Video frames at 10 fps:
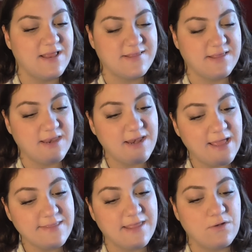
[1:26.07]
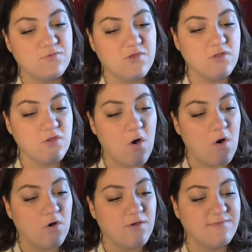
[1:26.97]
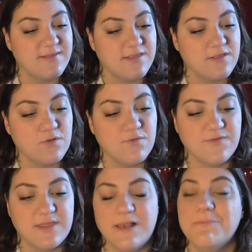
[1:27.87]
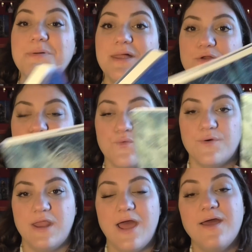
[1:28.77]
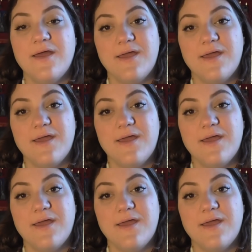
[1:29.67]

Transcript: la sirenetta, l'usignolo, i vestiti nuovi dell'imperatore